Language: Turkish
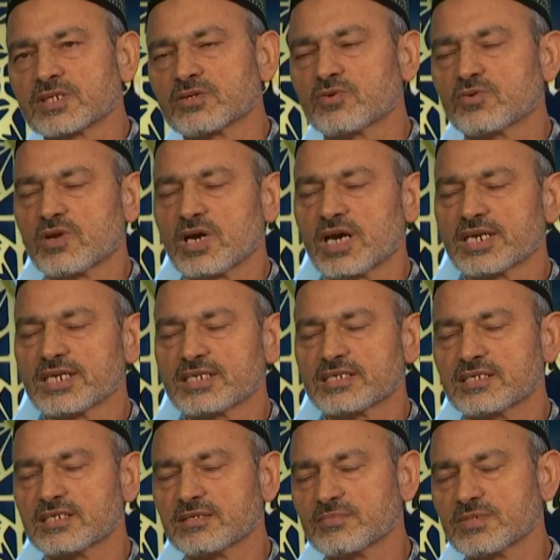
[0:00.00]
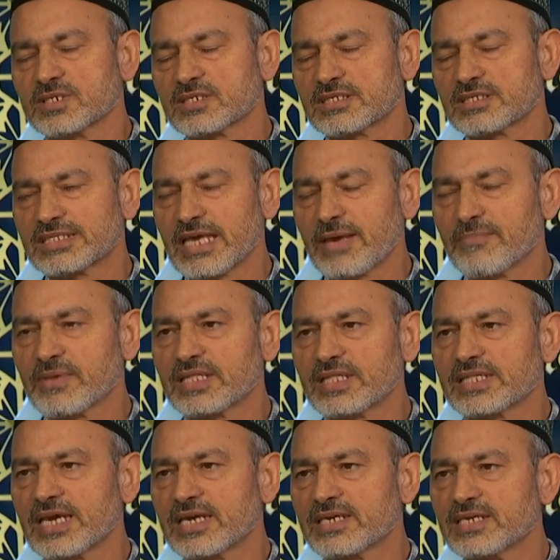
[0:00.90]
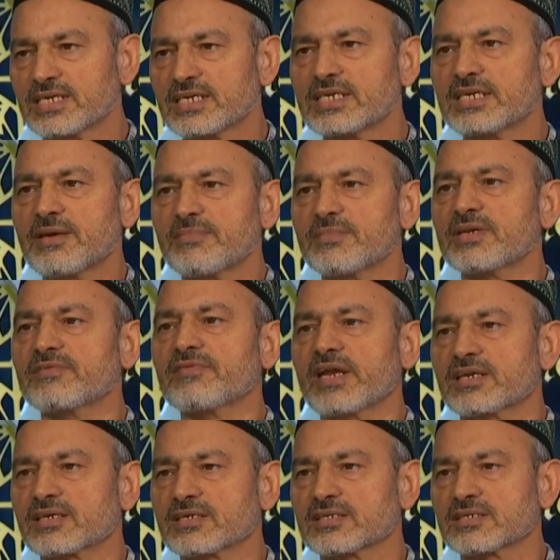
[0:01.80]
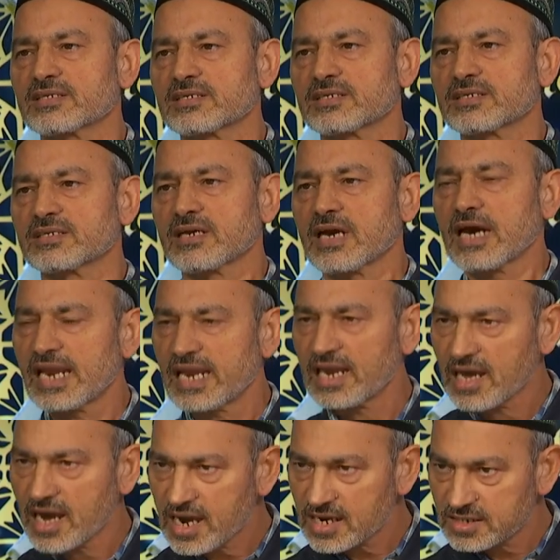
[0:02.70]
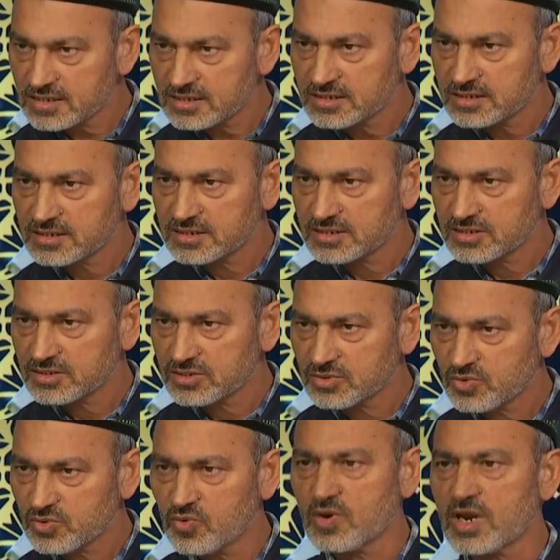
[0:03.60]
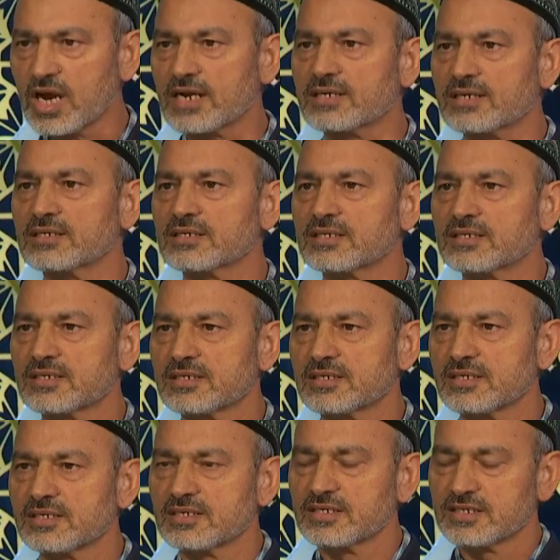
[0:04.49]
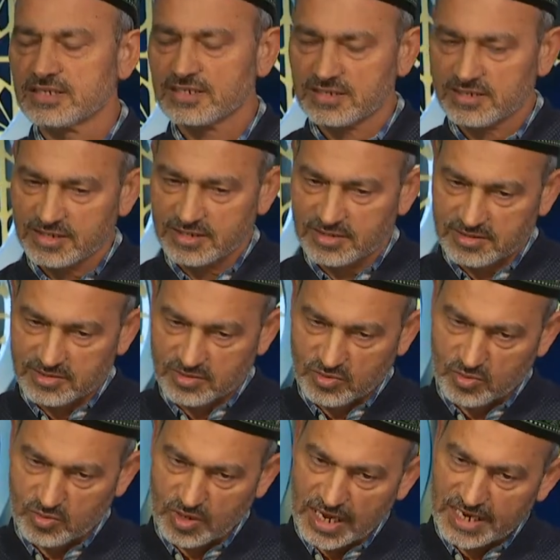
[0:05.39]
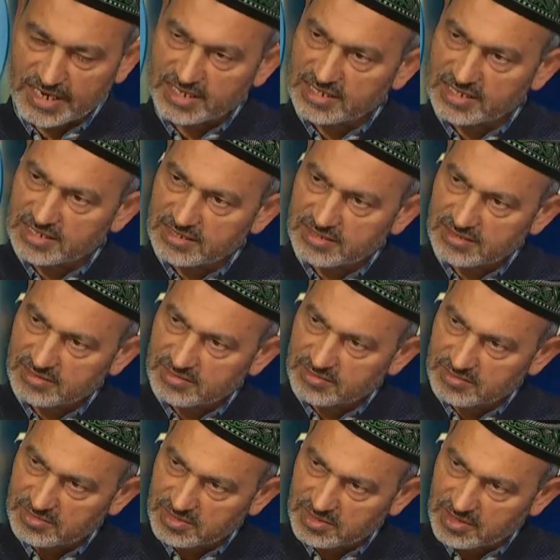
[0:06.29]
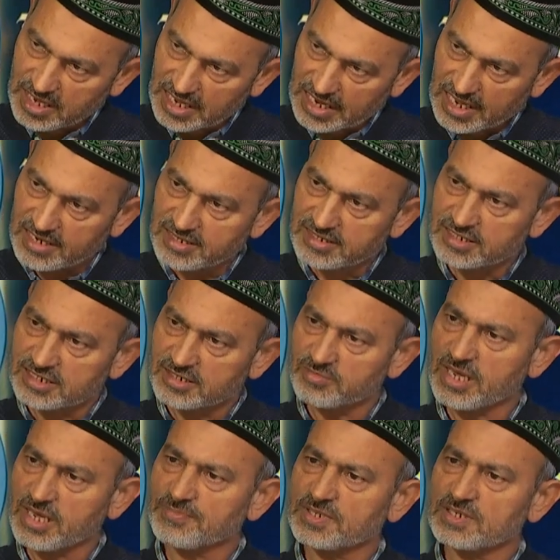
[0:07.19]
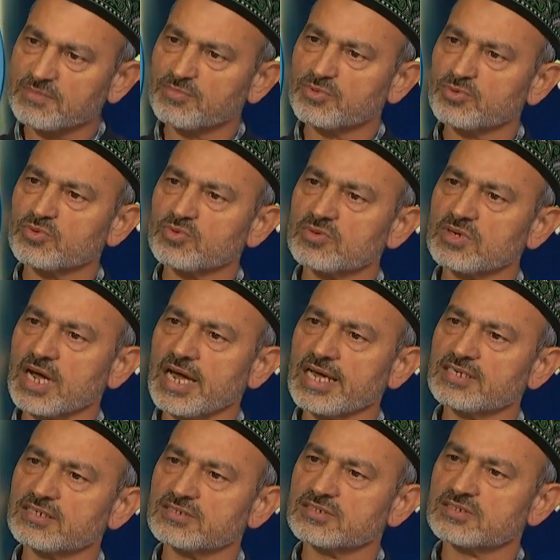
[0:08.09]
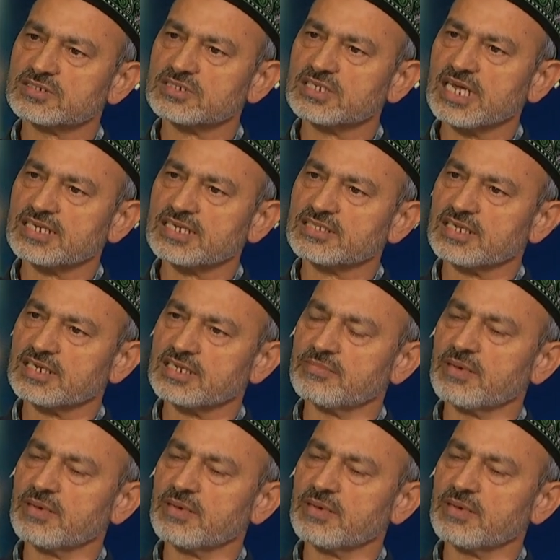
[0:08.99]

Kur'an-ı Kerim'in temelde iki emri var. Allah hakkı, kul hakkı. Kur'an'ın kalan kısmı hepsi bunun ayrıntılarından